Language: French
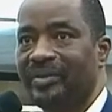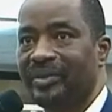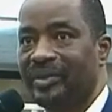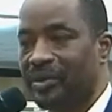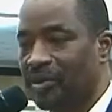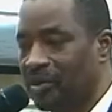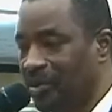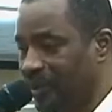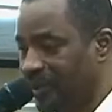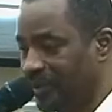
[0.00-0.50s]

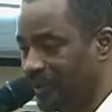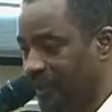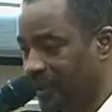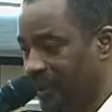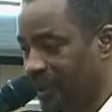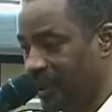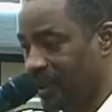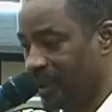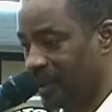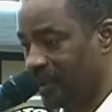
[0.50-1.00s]
C'est tout à
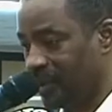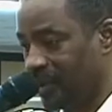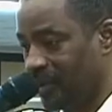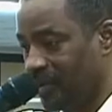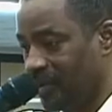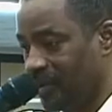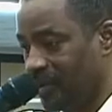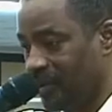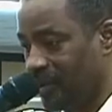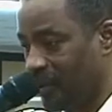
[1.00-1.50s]
fait
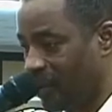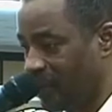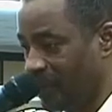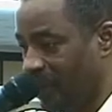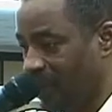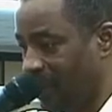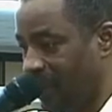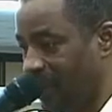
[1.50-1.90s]
normal,